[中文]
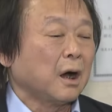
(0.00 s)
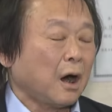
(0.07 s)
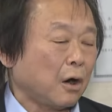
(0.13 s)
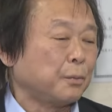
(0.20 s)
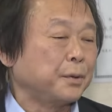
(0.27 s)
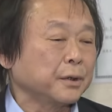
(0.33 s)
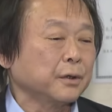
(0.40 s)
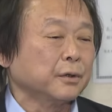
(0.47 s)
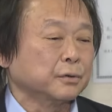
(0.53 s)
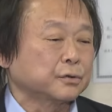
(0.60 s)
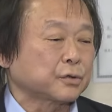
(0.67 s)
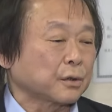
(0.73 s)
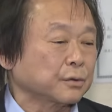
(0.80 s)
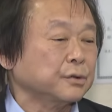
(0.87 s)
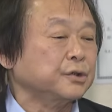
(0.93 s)
好朋友
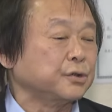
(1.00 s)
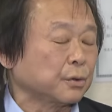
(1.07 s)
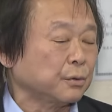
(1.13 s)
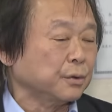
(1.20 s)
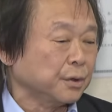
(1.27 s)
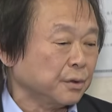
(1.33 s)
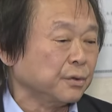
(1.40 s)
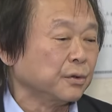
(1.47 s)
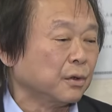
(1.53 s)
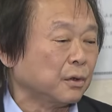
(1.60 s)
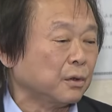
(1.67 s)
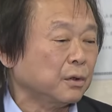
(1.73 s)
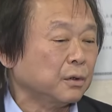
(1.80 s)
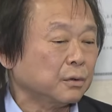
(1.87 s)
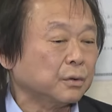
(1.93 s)
庄瑞雄委员哦，
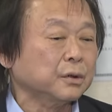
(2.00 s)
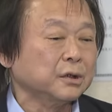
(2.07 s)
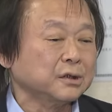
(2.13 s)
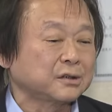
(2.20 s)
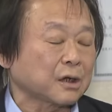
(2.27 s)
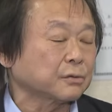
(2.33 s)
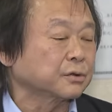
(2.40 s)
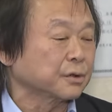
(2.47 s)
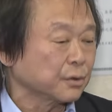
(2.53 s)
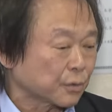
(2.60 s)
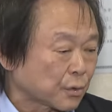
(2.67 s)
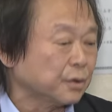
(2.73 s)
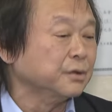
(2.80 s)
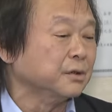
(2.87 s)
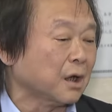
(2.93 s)
我也造成
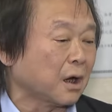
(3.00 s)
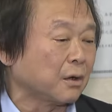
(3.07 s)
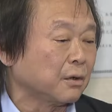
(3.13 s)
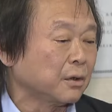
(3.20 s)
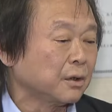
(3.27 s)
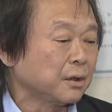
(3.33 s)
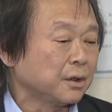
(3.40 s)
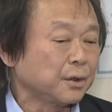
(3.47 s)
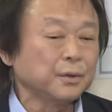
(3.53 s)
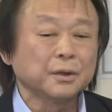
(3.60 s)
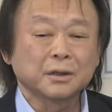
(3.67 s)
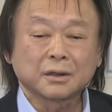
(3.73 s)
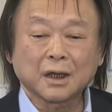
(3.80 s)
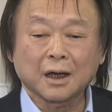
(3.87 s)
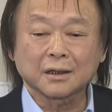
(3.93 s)
困扰，因
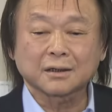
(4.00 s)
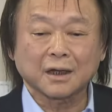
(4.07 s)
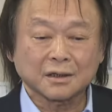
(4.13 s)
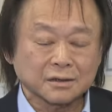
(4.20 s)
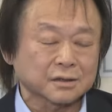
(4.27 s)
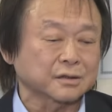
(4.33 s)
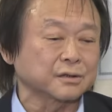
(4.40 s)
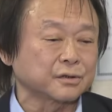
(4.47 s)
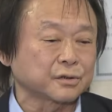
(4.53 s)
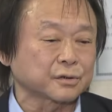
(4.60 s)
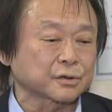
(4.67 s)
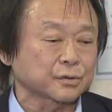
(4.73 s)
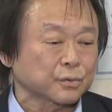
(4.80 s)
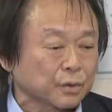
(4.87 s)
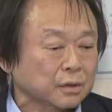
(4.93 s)
为他当时就
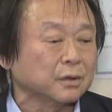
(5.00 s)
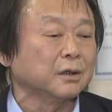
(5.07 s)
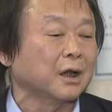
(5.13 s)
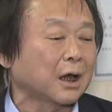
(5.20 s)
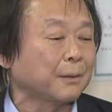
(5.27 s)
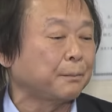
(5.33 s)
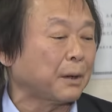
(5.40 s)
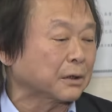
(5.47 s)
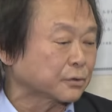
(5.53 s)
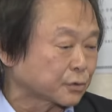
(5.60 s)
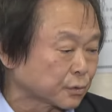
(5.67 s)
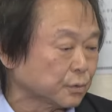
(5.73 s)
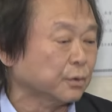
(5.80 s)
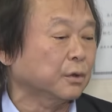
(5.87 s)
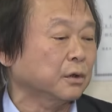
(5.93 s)
是为了来帮
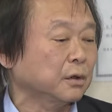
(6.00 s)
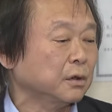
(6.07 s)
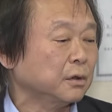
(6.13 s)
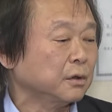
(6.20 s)
助我，